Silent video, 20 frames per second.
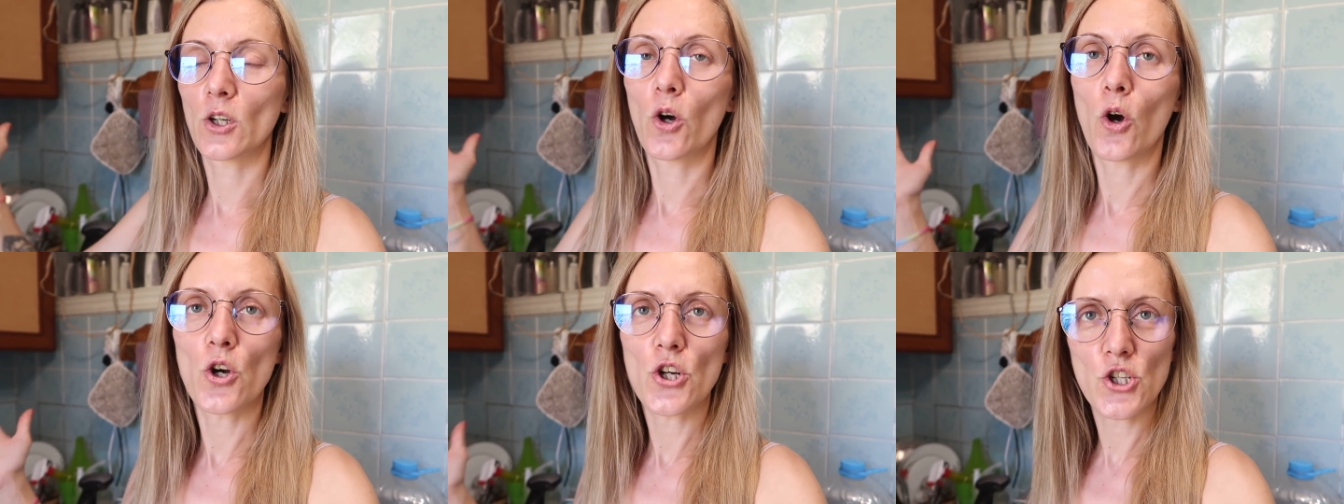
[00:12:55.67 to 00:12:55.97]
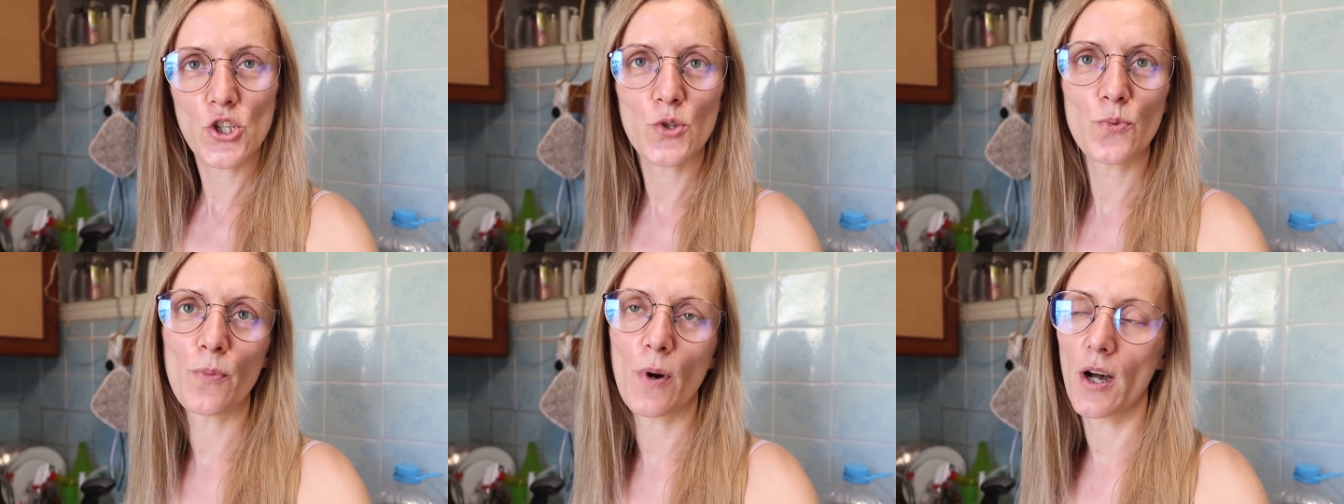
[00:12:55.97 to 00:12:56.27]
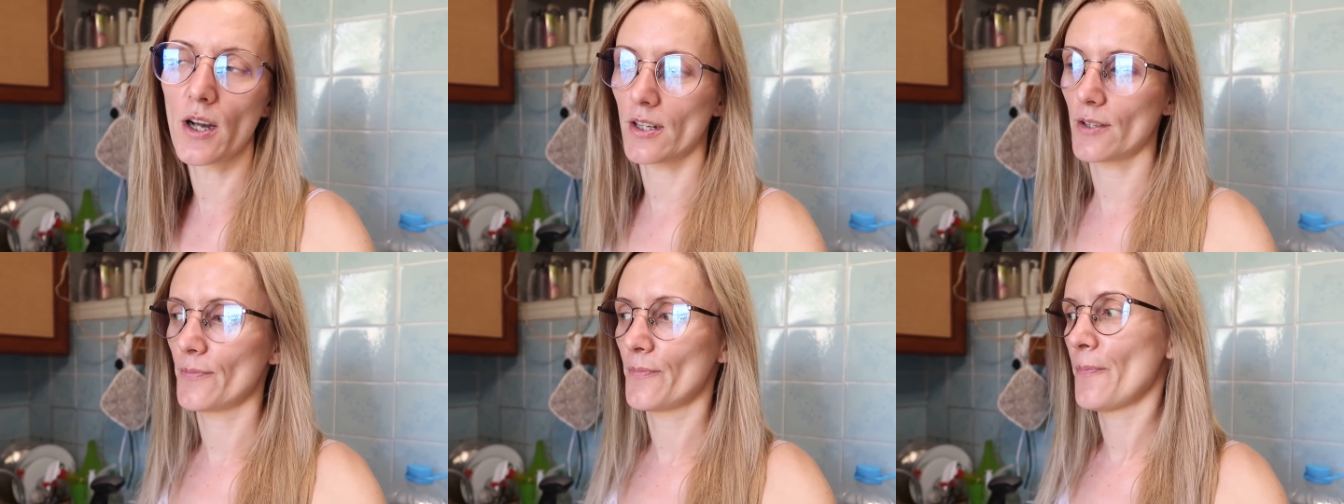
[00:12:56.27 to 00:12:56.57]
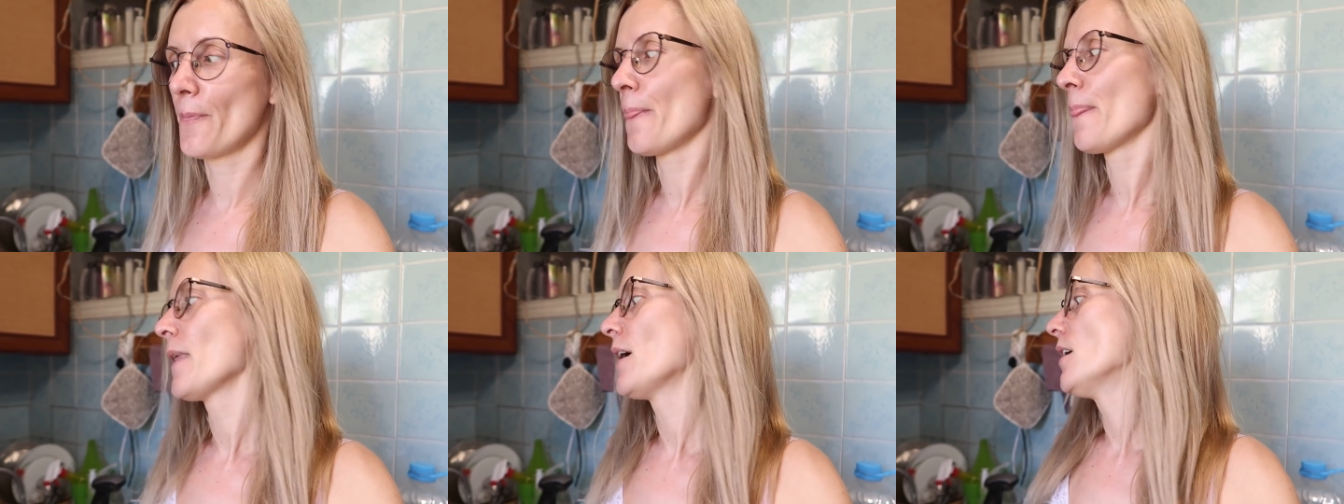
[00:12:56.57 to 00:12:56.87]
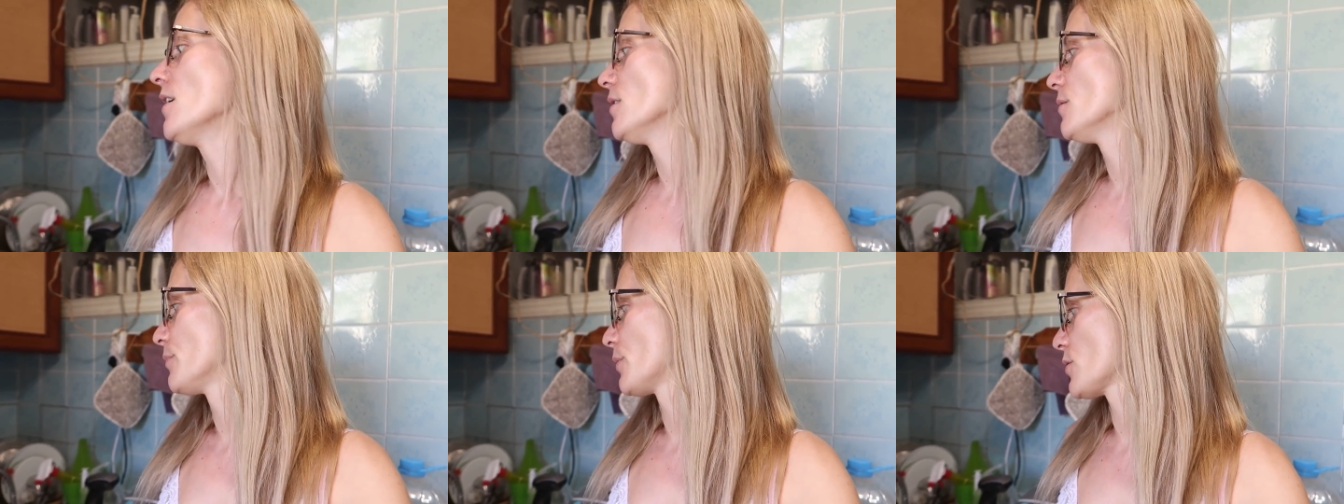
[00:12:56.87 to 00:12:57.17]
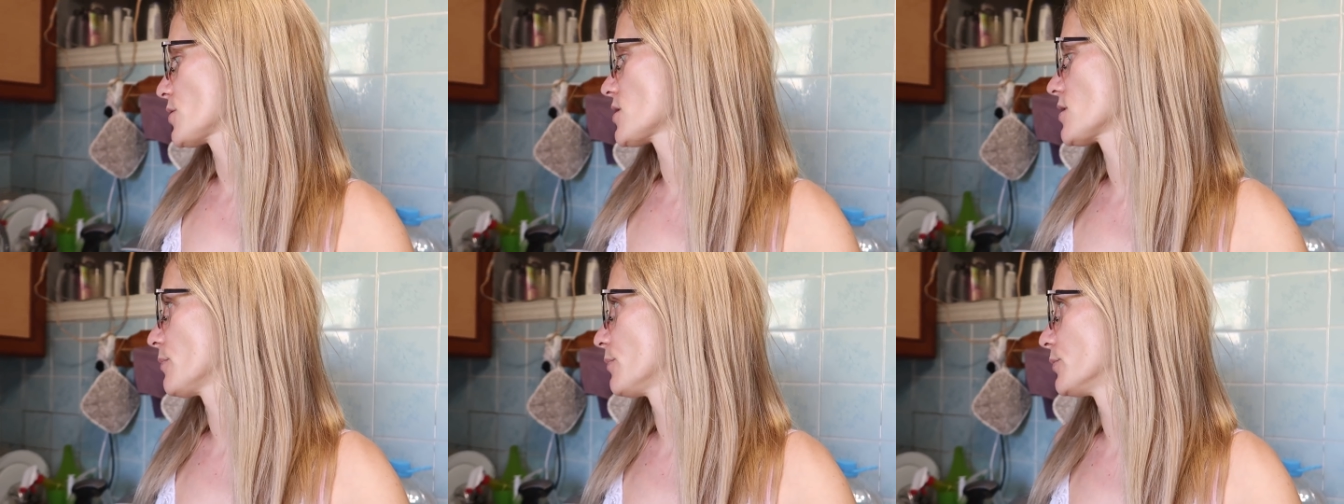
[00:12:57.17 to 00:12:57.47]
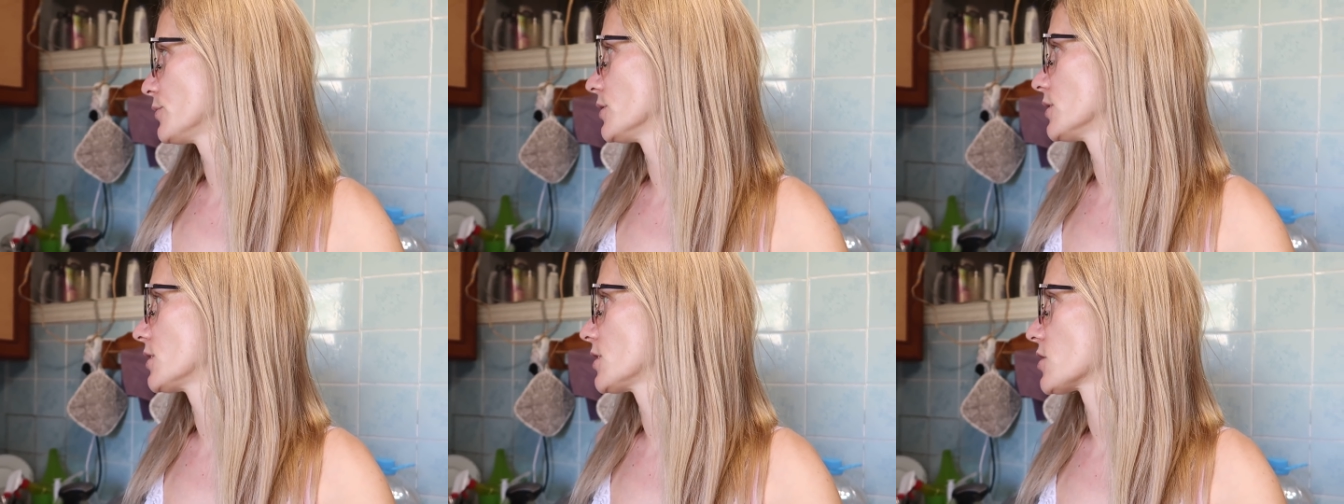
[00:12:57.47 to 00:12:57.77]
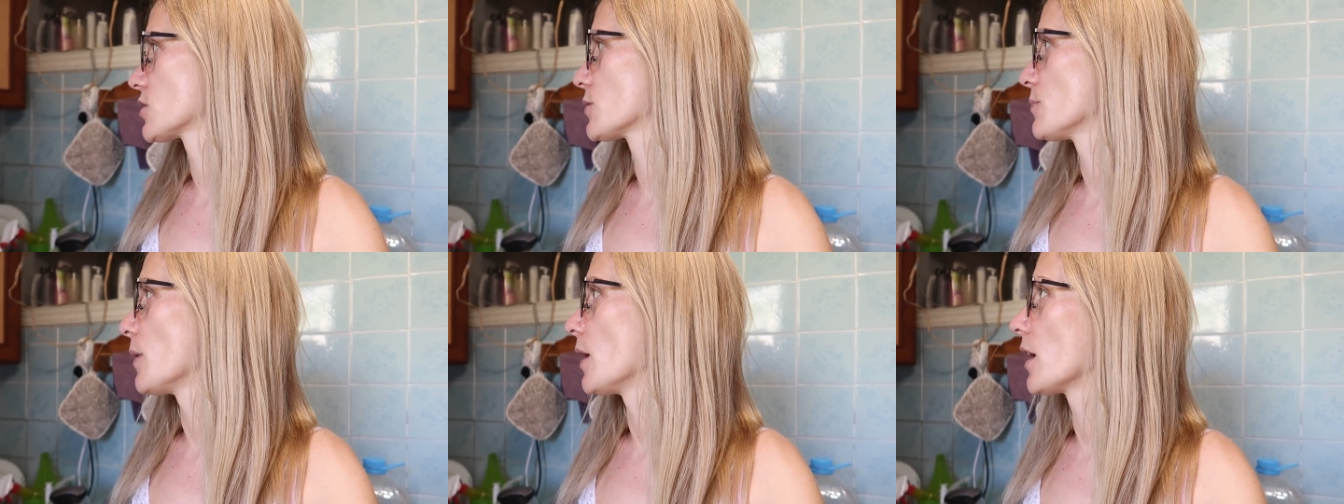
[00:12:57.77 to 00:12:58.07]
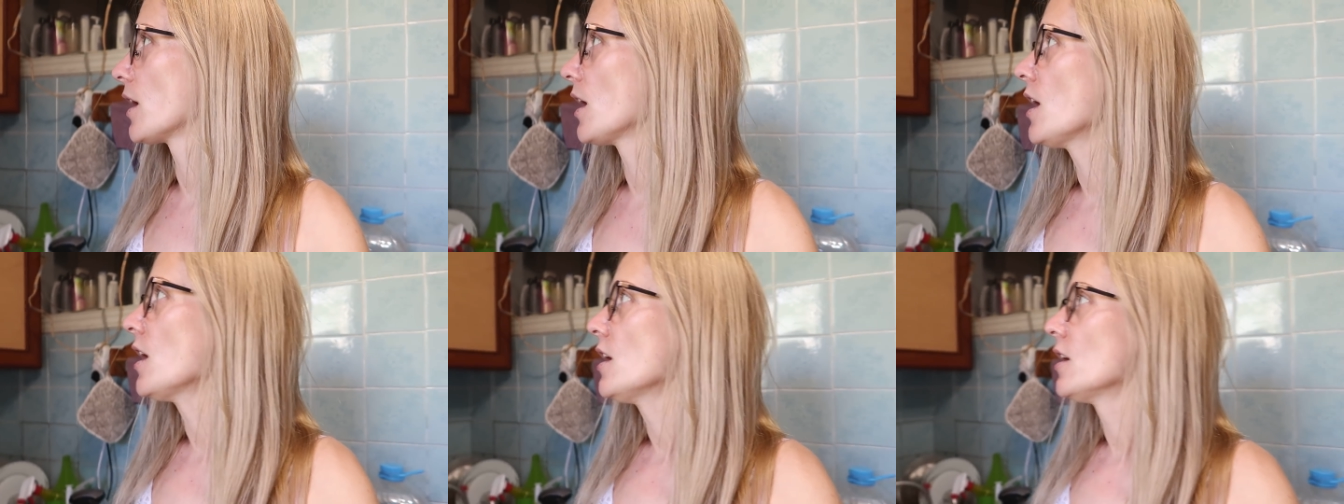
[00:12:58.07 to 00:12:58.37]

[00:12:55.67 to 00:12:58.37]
кошмар просто будет кошмар.